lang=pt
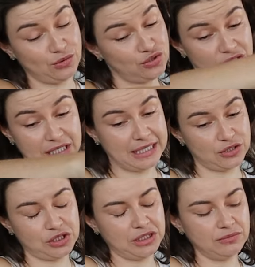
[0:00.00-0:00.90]
eu diria que
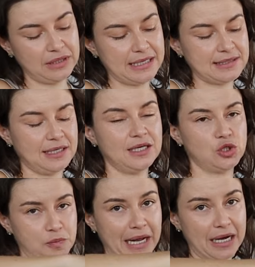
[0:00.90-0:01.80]
acho que não tem esse
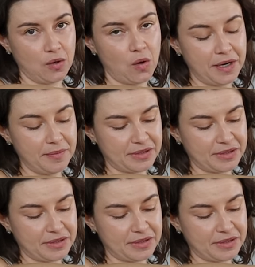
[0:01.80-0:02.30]
kit pra agora,